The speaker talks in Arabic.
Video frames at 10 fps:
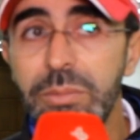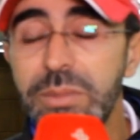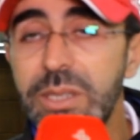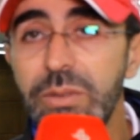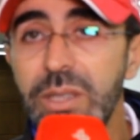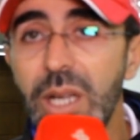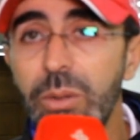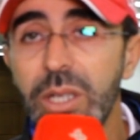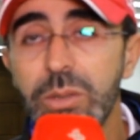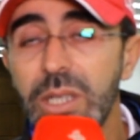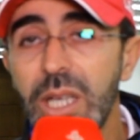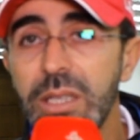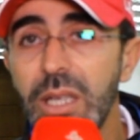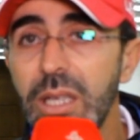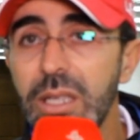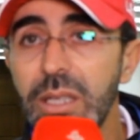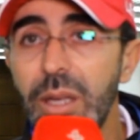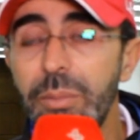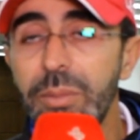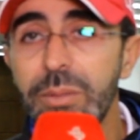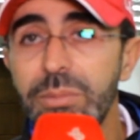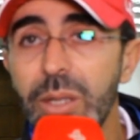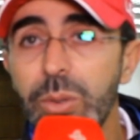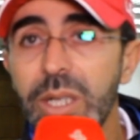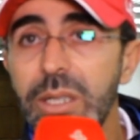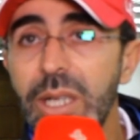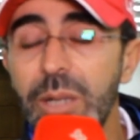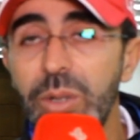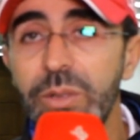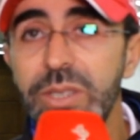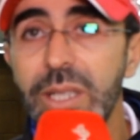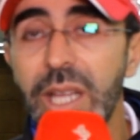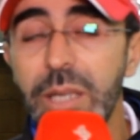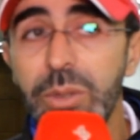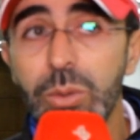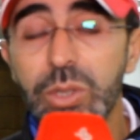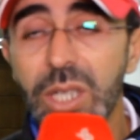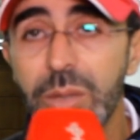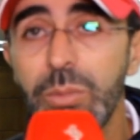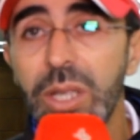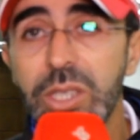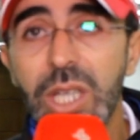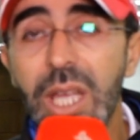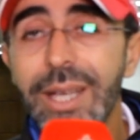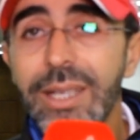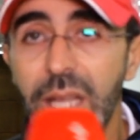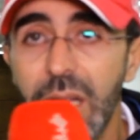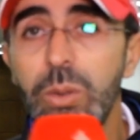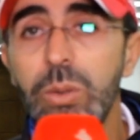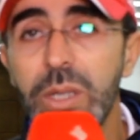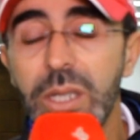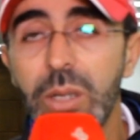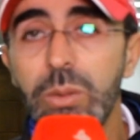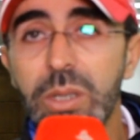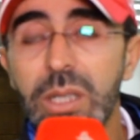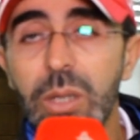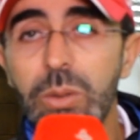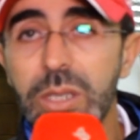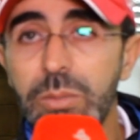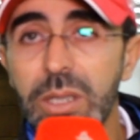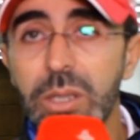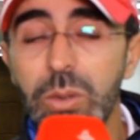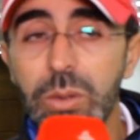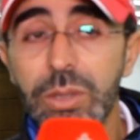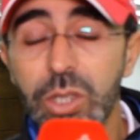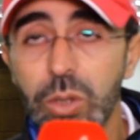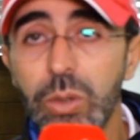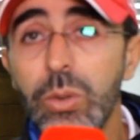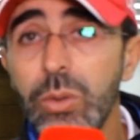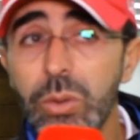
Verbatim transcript: بزاف ديال الحوايج ولهذا ضروري ان نلعبوا على نفسيه اللاعبين وشاك ماتش كنحاولوا كنحاولوا كنحاولوا كما كنقولوا نرجعوا